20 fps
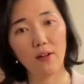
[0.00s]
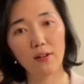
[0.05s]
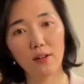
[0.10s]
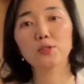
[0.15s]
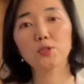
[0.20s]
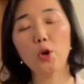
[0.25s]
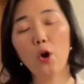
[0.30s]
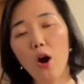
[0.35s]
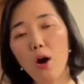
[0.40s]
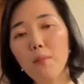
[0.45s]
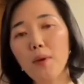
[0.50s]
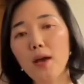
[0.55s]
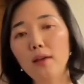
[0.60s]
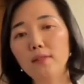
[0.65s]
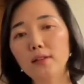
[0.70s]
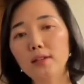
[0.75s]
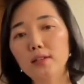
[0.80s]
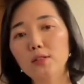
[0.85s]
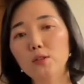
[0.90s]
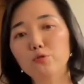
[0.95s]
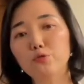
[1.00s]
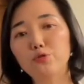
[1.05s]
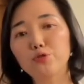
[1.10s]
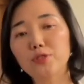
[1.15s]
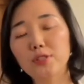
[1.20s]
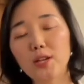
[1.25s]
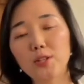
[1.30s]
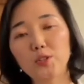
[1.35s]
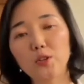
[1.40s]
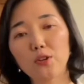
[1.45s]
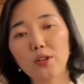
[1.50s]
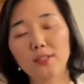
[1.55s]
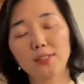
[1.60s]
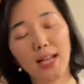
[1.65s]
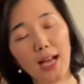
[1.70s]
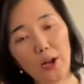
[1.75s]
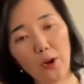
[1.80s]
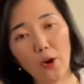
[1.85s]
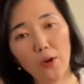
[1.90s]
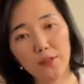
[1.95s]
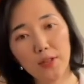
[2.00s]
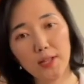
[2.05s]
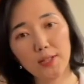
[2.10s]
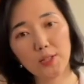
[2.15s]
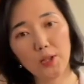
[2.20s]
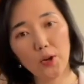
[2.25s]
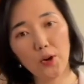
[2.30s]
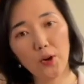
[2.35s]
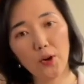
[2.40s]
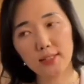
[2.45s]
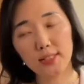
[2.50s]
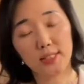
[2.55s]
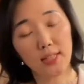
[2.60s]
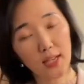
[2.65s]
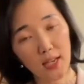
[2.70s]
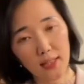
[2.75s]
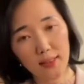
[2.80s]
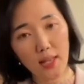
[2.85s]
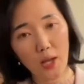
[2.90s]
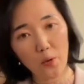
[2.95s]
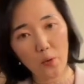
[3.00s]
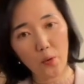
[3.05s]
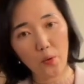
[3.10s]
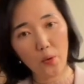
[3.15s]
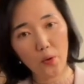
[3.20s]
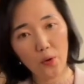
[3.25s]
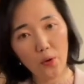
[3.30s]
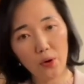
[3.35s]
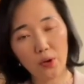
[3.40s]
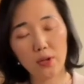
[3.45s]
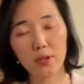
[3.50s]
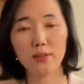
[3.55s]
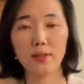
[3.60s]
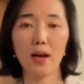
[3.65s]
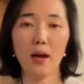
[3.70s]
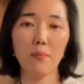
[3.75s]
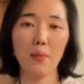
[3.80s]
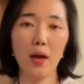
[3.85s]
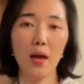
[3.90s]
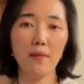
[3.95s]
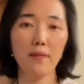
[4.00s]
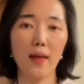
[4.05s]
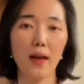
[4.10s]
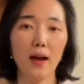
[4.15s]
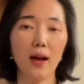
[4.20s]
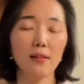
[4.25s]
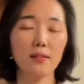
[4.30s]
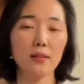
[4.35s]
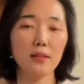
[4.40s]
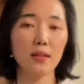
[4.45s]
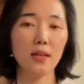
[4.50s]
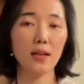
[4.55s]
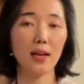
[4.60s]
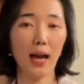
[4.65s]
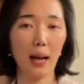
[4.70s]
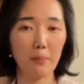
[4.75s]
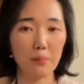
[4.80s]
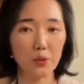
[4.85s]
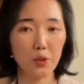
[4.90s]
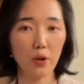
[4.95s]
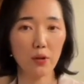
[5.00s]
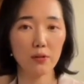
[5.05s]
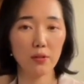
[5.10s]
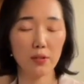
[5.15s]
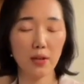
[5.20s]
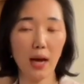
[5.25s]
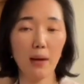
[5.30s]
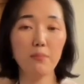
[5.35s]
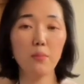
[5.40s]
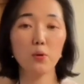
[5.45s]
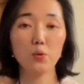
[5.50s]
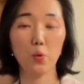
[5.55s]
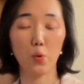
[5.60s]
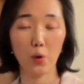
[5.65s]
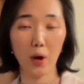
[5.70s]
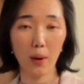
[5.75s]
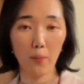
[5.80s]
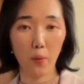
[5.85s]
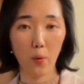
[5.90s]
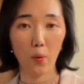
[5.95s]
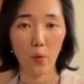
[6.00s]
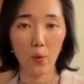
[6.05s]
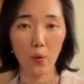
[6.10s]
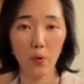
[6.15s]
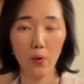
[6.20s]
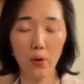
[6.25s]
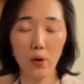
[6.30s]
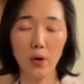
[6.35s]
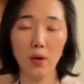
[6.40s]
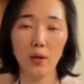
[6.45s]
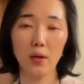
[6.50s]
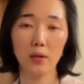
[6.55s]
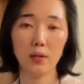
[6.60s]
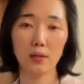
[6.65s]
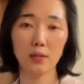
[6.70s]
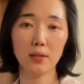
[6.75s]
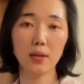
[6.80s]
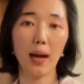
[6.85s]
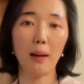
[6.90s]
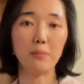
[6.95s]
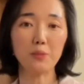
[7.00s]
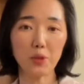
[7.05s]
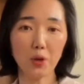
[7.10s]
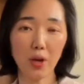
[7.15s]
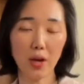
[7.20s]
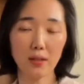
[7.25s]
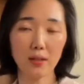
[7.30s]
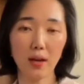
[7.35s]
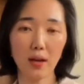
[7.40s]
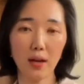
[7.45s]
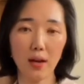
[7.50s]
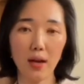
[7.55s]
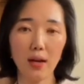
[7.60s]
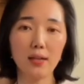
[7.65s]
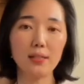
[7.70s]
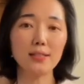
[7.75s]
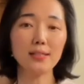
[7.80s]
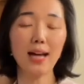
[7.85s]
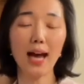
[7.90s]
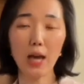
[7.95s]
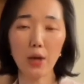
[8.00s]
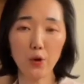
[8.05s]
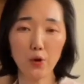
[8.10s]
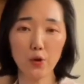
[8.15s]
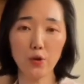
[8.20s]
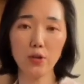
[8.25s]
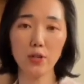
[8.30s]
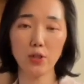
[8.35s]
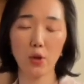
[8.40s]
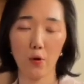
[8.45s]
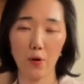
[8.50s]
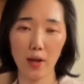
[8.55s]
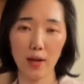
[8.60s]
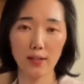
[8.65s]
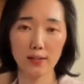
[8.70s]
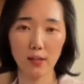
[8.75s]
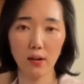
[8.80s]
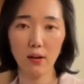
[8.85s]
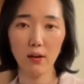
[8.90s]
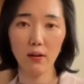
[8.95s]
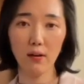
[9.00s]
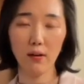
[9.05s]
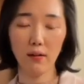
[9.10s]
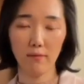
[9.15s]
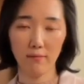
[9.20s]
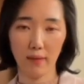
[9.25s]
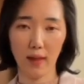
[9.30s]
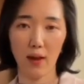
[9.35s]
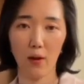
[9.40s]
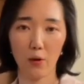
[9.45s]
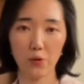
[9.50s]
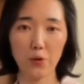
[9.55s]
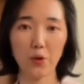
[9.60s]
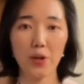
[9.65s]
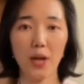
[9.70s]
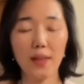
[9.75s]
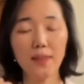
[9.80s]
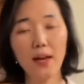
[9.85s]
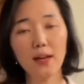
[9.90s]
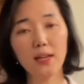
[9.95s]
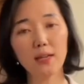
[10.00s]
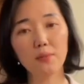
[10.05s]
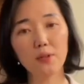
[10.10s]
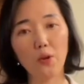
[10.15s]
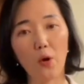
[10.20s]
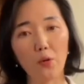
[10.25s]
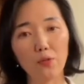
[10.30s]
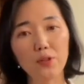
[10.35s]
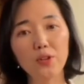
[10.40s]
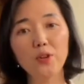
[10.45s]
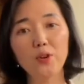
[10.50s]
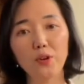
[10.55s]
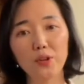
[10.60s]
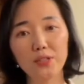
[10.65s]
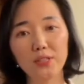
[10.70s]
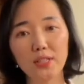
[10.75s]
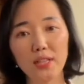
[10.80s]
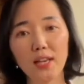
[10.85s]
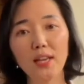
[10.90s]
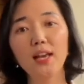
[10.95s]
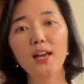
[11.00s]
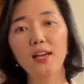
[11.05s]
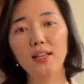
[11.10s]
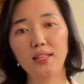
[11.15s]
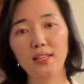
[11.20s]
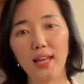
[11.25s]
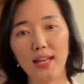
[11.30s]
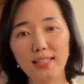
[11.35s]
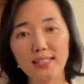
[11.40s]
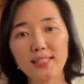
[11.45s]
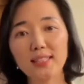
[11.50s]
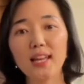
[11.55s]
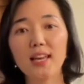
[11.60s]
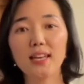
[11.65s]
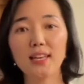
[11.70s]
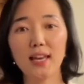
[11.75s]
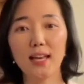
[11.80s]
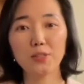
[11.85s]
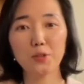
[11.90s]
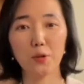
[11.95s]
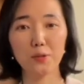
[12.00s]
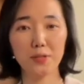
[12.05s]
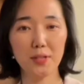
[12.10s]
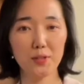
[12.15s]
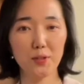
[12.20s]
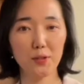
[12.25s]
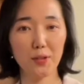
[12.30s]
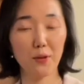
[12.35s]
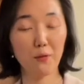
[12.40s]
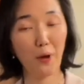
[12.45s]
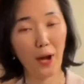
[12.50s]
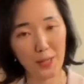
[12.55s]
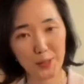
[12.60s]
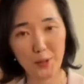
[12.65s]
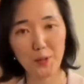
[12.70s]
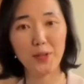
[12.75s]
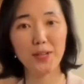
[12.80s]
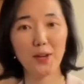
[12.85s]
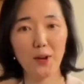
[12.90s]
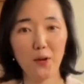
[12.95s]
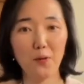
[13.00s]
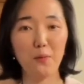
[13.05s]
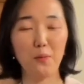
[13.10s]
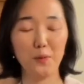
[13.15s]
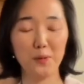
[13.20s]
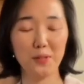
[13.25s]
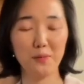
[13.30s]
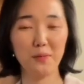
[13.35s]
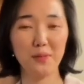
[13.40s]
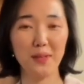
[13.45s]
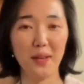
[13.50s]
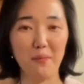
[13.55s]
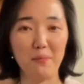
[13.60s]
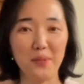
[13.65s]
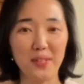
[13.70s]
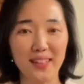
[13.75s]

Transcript: 처음에는 구체적인 사건에서 시작이 되고 그 다음에 내가 느낀 감정들을 한번 돌아보고 그 감정에다가 사유를 더해서 네, 어떤 깨달음을 얻는 것이 이 에세이의 전체적인 과정이라고 보시면 됩니다.